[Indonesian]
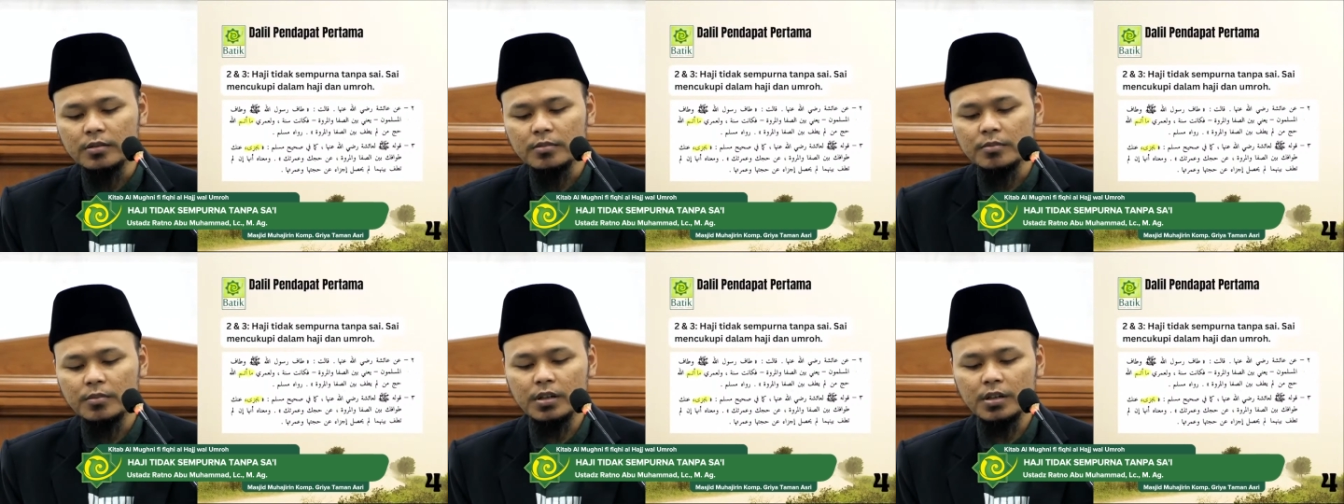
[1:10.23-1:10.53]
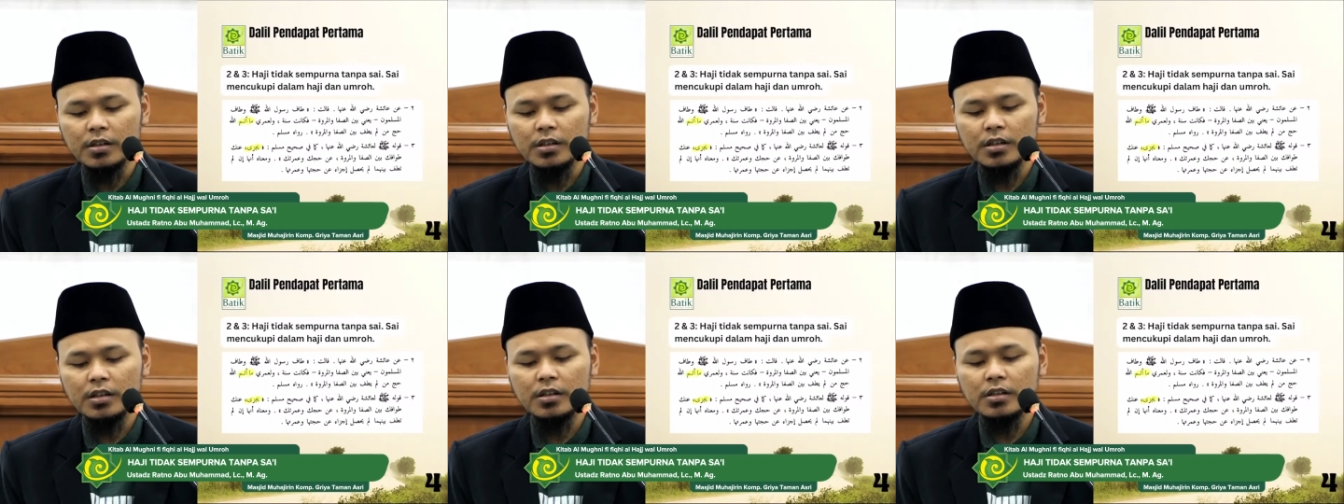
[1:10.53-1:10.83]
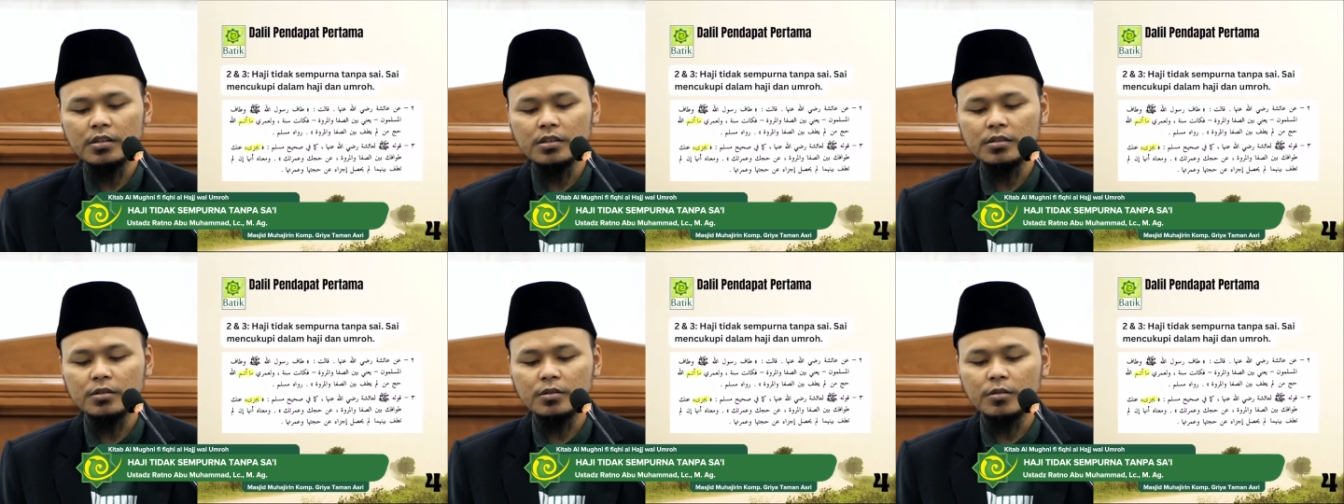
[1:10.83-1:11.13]

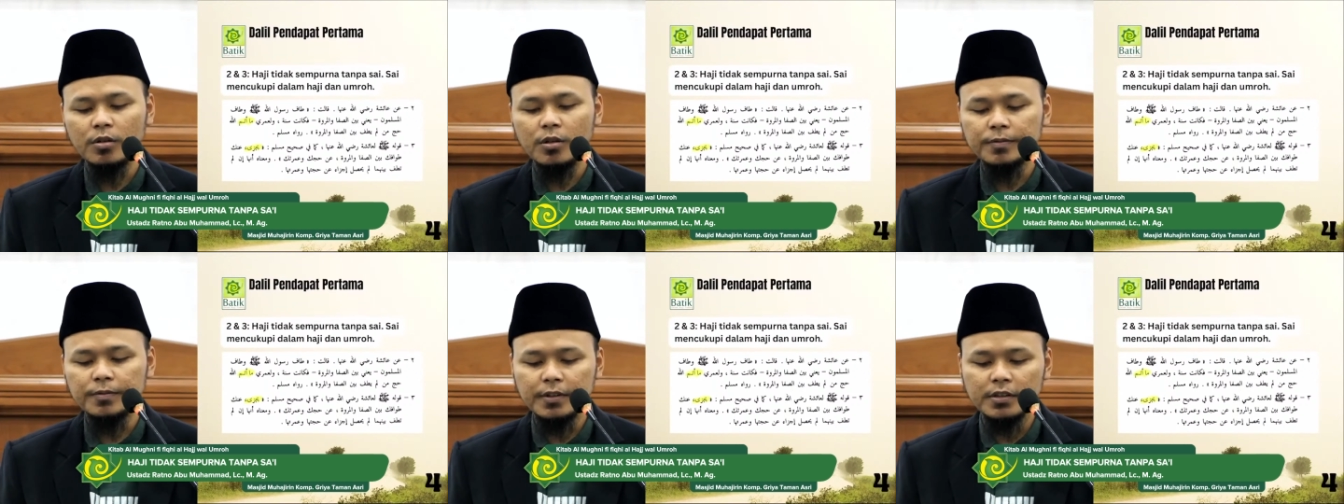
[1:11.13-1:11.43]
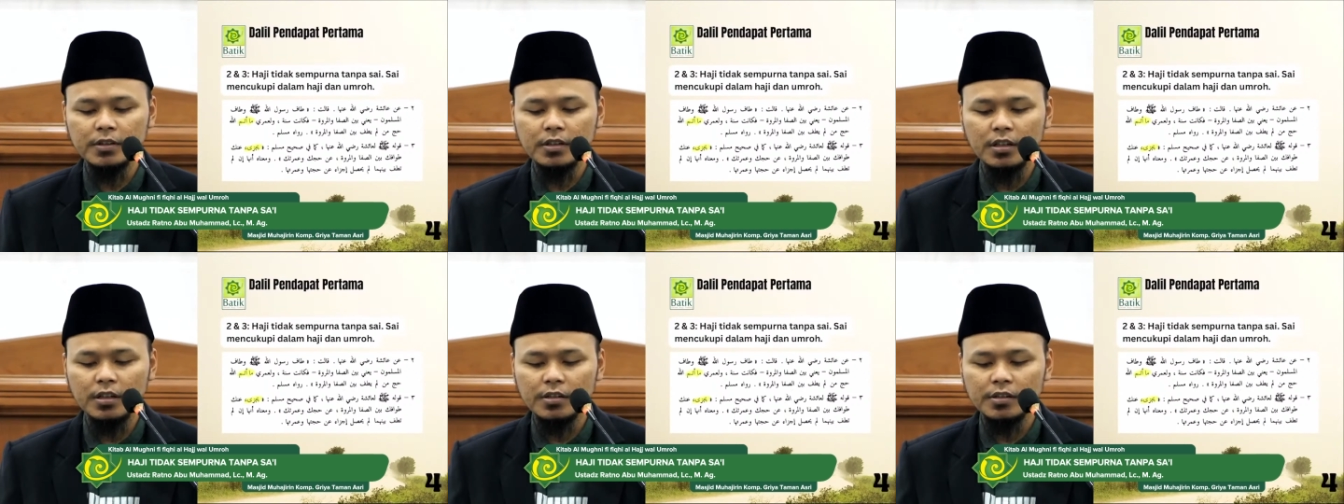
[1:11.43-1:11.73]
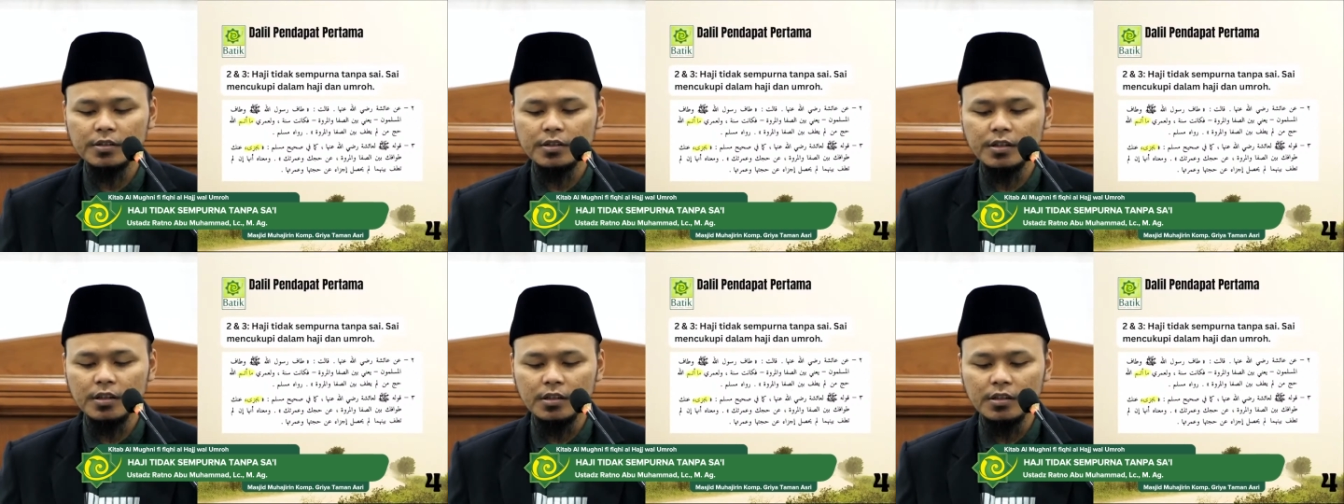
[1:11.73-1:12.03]
maka tawaf antara
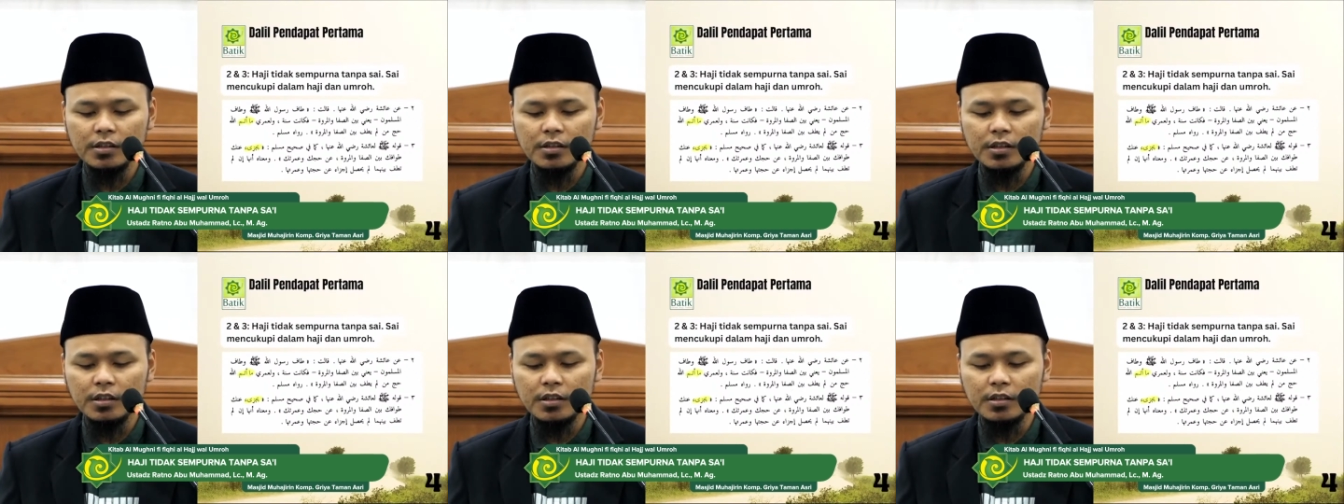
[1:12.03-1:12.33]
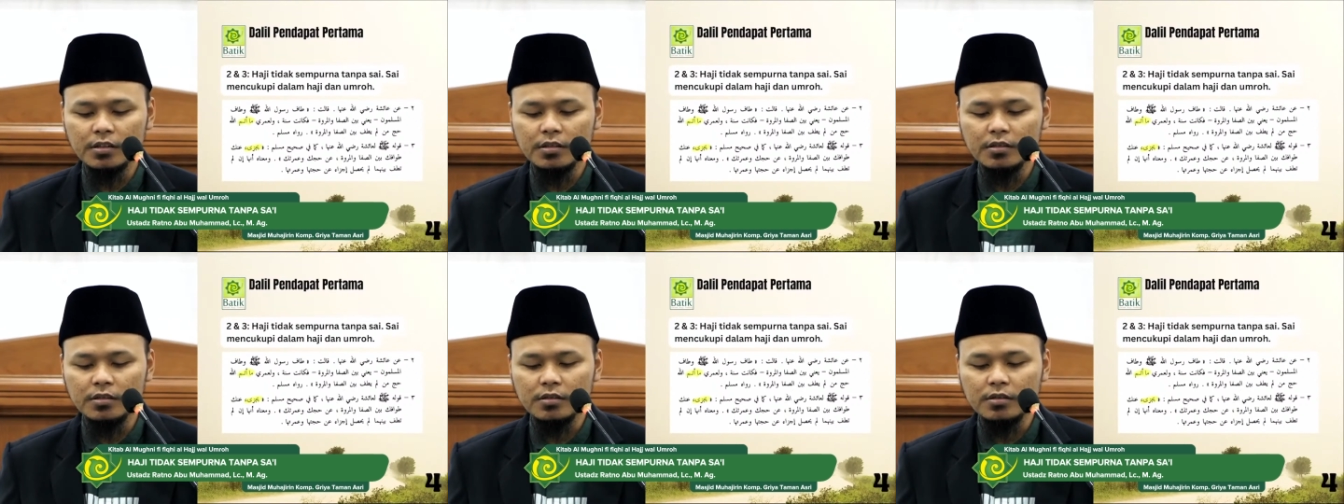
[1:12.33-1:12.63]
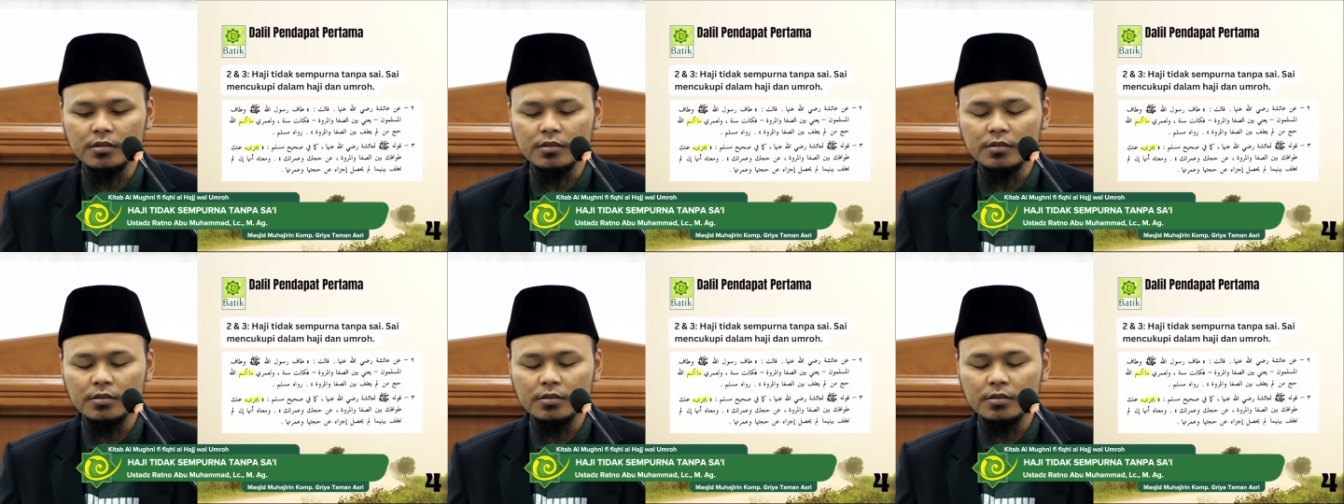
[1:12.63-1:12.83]
sa'i dan